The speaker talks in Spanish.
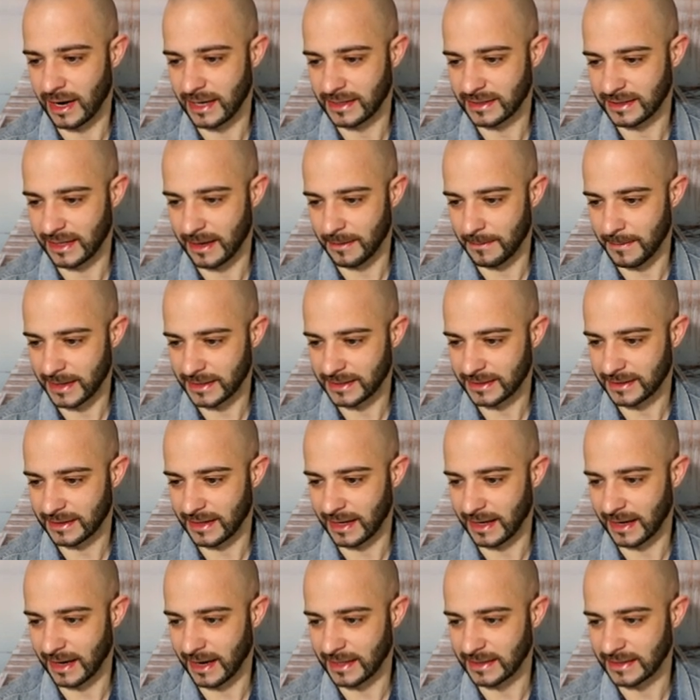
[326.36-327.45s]
que, más
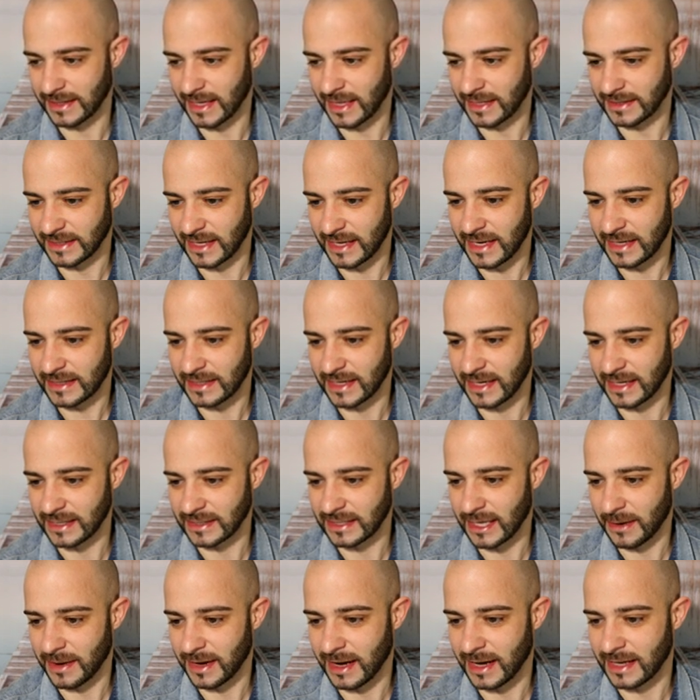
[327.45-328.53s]
que enganchadas a ellas, estaba